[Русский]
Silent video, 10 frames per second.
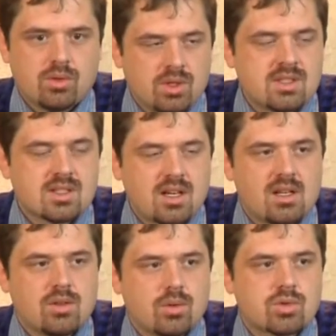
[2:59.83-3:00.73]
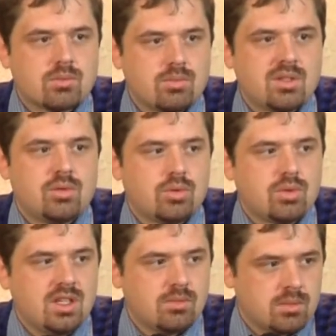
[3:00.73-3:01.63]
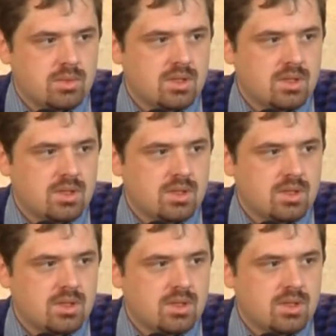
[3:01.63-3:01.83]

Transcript: Израиль должен быть другим,